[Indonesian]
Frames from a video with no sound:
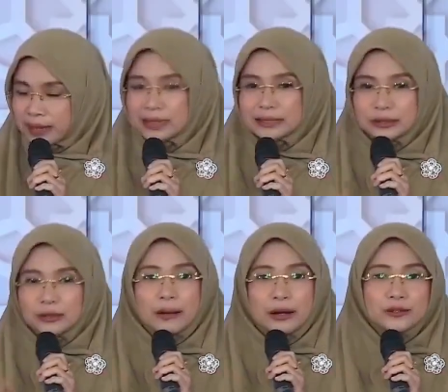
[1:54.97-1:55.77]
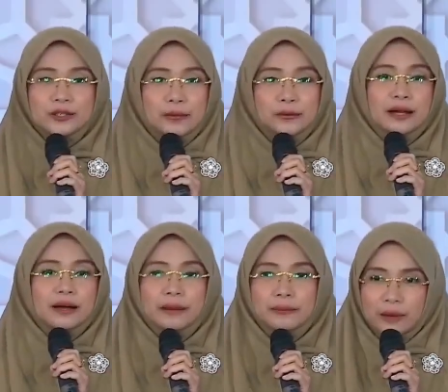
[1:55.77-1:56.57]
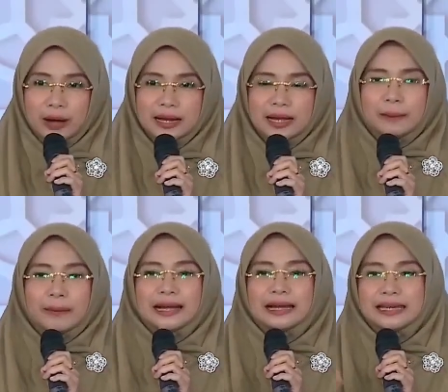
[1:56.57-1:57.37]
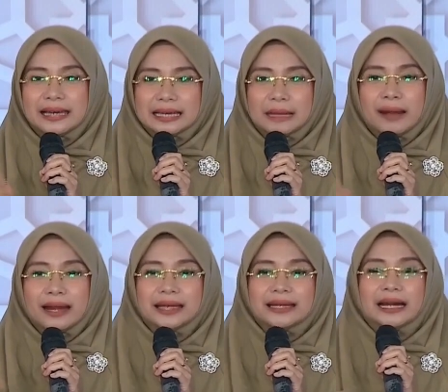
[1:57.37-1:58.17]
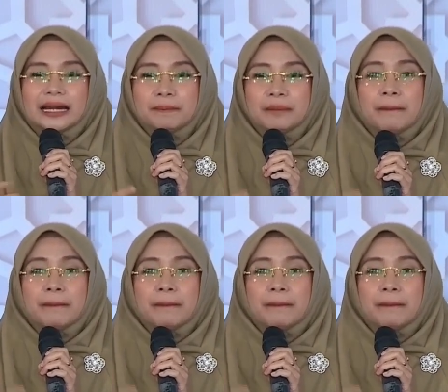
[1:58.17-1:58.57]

kita juga manusia punya kemampuan. Maka lihat mana yang lebih